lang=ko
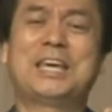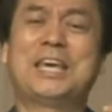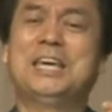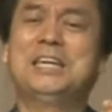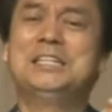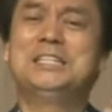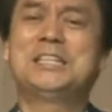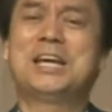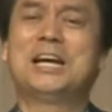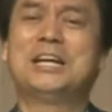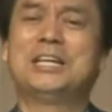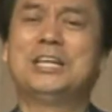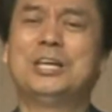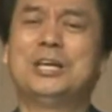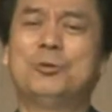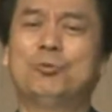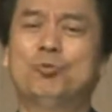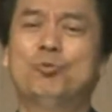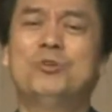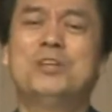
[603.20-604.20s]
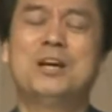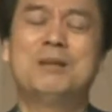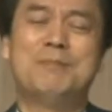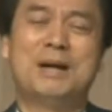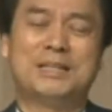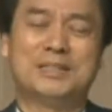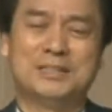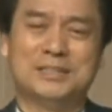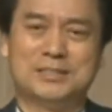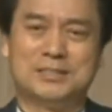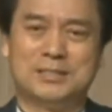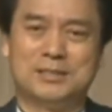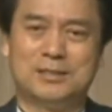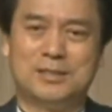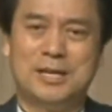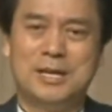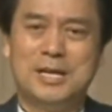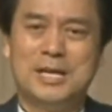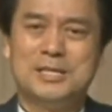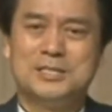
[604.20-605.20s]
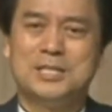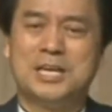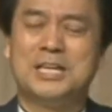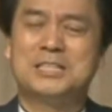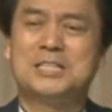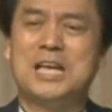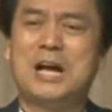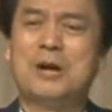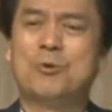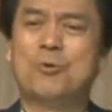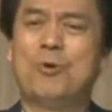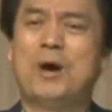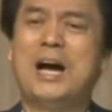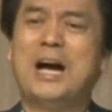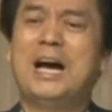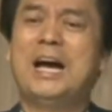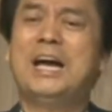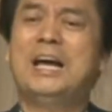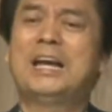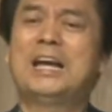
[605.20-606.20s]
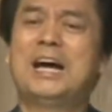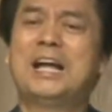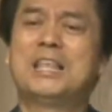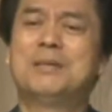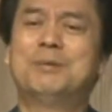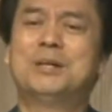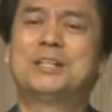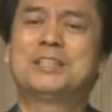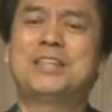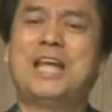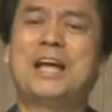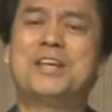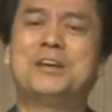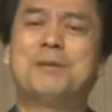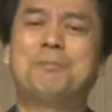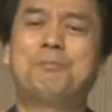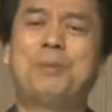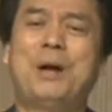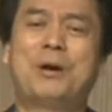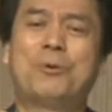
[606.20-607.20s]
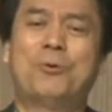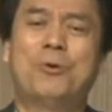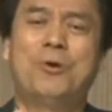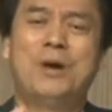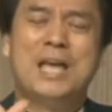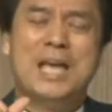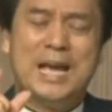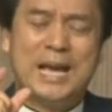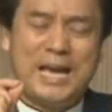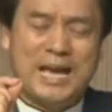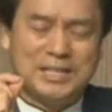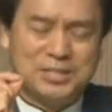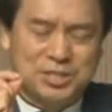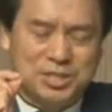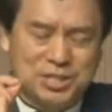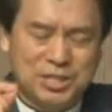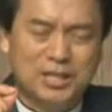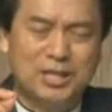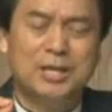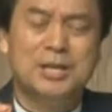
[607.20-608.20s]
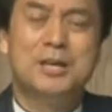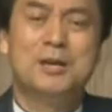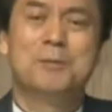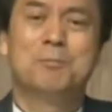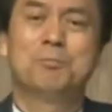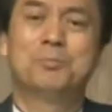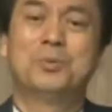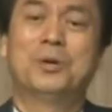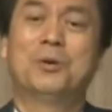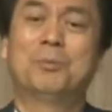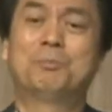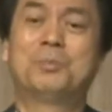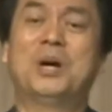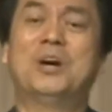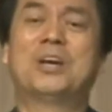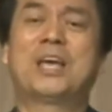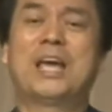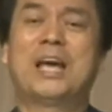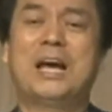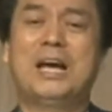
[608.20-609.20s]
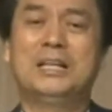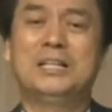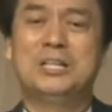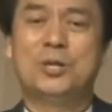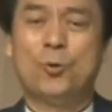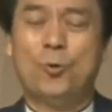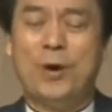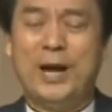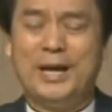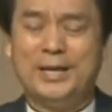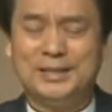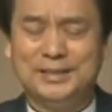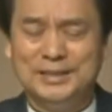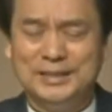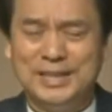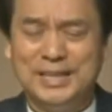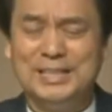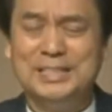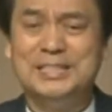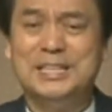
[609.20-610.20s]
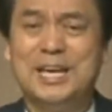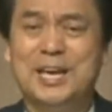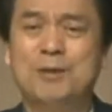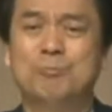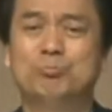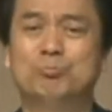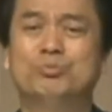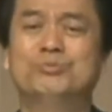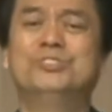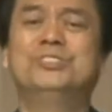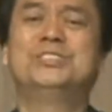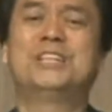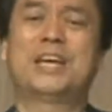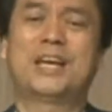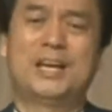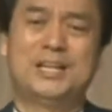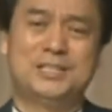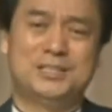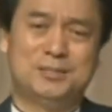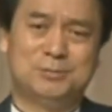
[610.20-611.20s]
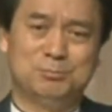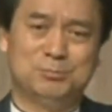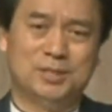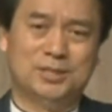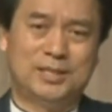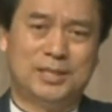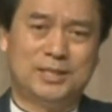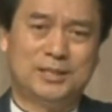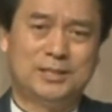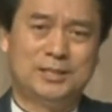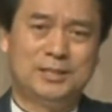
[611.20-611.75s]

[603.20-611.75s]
굉장히 위험한 것은 세상과 하나님을 타협하고 같이 병행하려고 하는 데에 문제가 있습니다.